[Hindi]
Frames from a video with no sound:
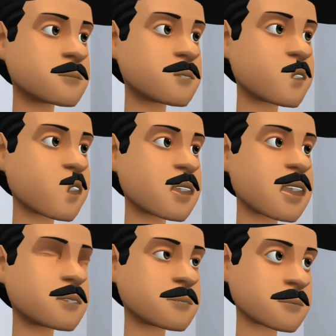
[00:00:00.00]
अरे
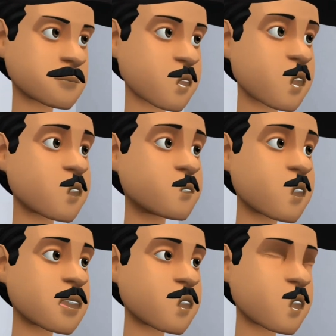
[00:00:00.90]
अरे
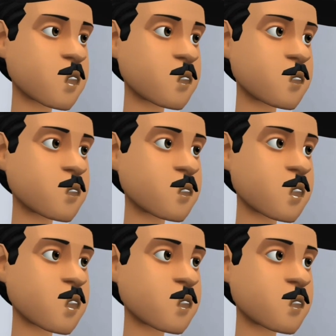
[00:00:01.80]
वहाँ पे तो कोई भाग
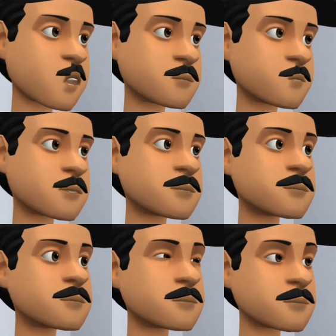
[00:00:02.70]
रहा है
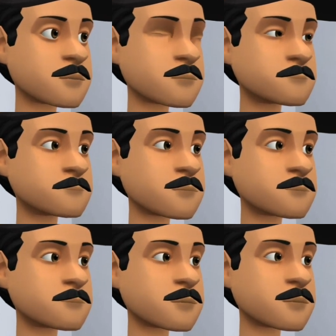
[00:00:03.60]

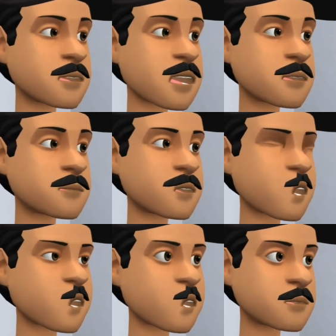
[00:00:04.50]
शायद शायद ये
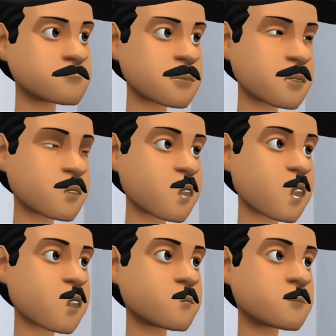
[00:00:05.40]
वही है जिसने कांच
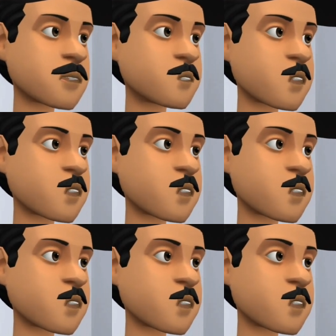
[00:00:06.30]
फोड़ी है